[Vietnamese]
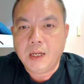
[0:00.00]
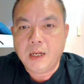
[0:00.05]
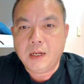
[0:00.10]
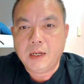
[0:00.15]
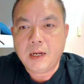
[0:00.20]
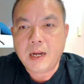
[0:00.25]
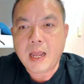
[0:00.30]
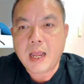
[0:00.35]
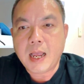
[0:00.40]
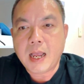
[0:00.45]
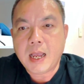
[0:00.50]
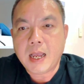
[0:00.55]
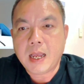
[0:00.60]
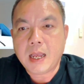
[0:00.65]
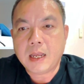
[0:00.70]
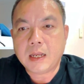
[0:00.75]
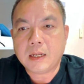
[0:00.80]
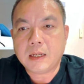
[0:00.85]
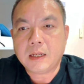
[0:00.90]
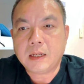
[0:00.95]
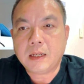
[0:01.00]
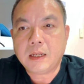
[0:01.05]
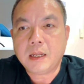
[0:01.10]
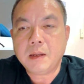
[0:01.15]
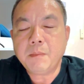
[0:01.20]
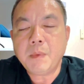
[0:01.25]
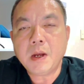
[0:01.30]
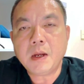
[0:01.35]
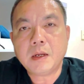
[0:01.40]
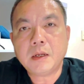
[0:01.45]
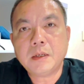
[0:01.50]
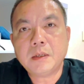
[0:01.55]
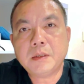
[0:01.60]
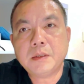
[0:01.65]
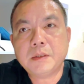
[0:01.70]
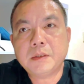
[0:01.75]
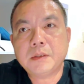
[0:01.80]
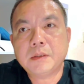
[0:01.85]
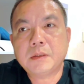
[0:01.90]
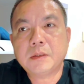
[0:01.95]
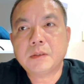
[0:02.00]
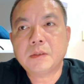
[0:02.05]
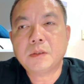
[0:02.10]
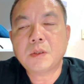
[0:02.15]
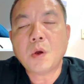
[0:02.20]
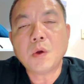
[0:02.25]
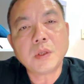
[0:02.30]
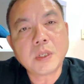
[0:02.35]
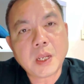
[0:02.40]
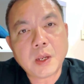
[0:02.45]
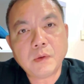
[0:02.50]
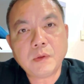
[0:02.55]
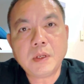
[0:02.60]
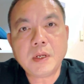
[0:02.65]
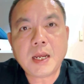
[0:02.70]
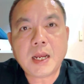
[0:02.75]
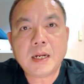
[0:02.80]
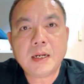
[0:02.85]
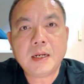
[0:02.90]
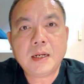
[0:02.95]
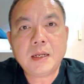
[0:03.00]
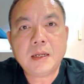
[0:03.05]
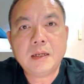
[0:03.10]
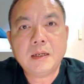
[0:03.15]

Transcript: là cái mức tối thiểu tiếng Anh